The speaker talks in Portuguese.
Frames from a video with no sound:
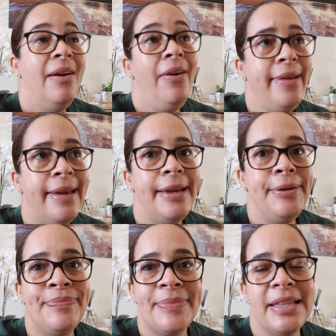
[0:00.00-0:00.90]

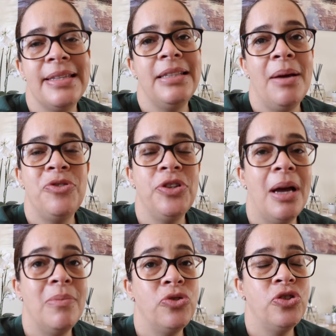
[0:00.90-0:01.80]
Ok, aceitamos,
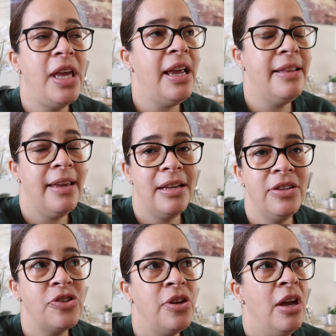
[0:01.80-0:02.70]
ficámos sem
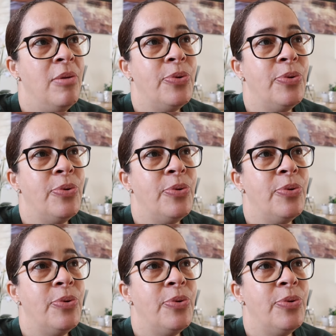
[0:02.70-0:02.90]
cadeiras,